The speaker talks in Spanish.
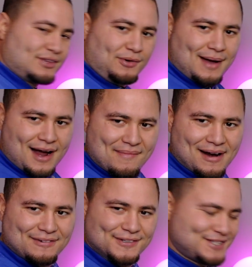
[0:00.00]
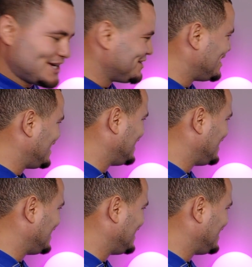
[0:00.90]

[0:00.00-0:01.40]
¿Tú ves cómo le funcionó a